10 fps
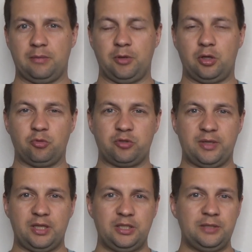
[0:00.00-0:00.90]
Поэтому
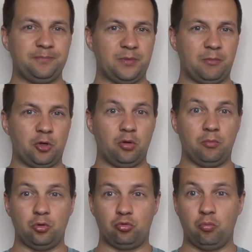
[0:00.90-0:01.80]
смотрите на
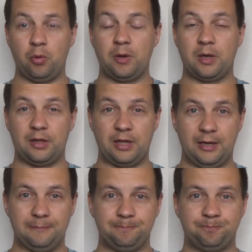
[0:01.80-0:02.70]
моем YouTube-канале.